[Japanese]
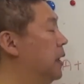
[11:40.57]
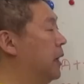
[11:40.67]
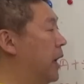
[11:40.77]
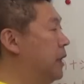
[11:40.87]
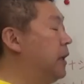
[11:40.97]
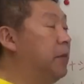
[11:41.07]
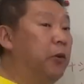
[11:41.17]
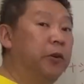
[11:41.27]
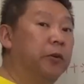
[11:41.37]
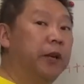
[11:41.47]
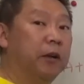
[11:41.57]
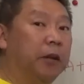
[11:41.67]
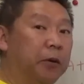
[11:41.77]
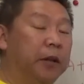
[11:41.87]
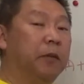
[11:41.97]
現にもう400
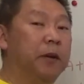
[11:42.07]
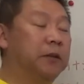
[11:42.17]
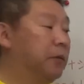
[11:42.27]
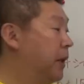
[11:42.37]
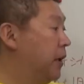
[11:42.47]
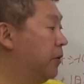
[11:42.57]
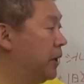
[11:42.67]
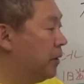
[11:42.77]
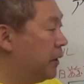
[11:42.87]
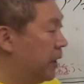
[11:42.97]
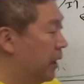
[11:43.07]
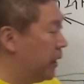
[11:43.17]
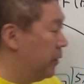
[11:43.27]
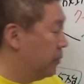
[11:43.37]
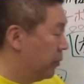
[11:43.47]
台売れてますので、400台か
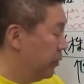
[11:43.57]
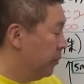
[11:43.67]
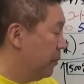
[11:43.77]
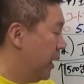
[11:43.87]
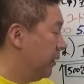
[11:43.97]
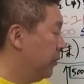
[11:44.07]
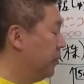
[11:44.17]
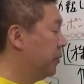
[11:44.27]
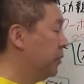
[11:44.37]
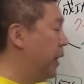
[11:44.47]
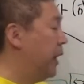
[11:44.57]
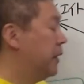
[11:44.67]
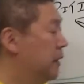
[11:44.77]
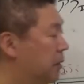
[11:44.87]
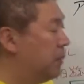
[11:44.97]
けるこの4万円ということで、
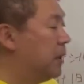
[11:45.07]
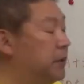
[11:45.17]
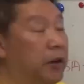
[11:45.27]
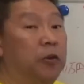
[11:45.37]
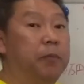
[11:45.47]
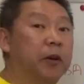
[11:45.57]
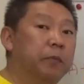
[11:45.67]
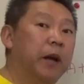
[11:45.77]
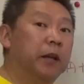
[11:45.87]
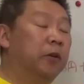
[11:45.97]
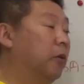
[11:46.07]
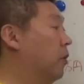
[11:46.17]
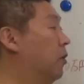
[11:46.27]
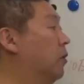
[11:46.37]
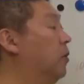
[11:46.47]
1600万円の
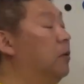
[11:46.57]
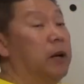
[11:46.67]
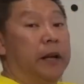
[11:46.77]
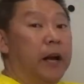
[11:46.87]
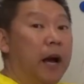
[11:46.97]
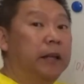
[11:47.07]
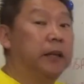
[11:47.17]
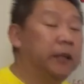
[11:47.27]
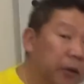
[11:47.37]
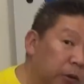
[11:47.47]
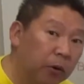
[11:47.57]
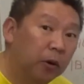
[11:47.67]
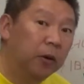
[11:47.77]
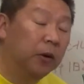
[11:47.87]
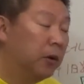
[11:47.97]
お金が入ってきてると。
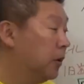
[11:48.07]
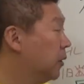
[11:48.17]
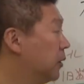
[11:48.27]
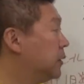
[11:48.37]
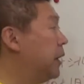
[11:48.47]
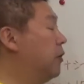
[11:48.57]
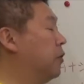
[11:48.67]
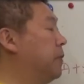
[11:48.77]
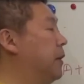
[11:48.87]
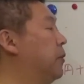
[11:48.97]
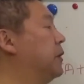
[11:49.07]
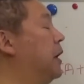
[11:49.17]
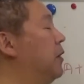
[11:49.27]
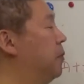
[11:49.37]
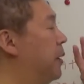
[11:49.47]
1600万円
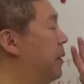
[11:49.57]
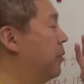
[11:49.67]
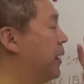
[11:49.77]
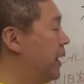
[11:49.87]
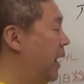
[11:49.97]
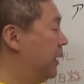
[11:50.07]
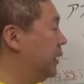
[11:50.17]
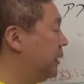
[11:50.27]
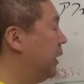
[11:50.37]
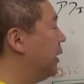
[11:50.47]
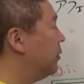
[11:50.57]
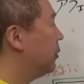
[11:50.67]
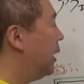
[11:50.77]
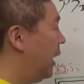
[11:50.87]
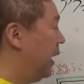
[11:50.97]
のお金が入ってきている
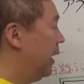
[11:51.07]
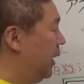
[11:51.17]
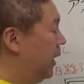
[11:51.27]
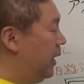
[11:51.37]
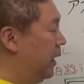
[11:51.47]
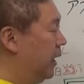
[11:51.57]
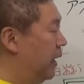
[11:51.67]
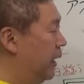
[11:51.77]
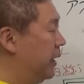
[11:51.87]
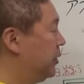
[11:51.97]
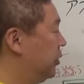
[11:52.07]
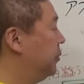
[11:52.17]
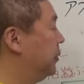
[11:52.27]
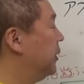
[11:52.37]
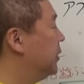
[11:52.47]
ので、十
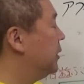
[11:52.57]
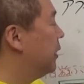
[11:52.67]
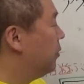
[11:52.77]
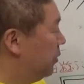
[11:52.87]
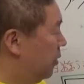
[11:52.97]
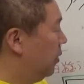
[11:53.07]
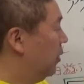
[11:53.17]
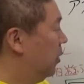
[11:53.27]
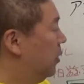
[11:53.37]
分ですね、この